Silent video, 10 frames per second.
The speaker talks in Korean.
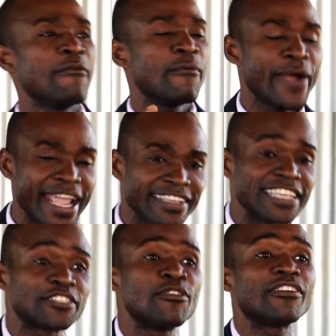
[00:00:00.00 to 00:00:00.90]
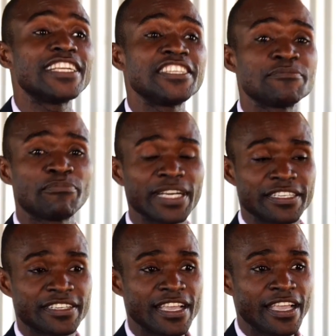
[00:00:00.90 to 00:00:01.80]
보일 수 있도록 기도해
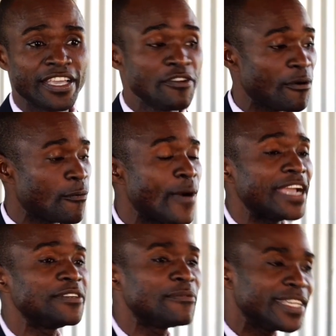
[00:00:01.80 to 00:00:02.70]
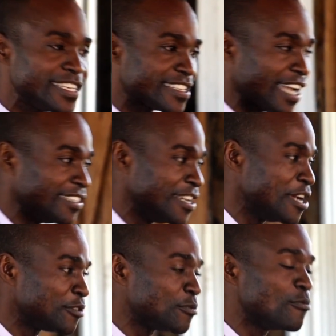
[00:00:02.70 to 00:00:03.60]
주십시오. 또 세계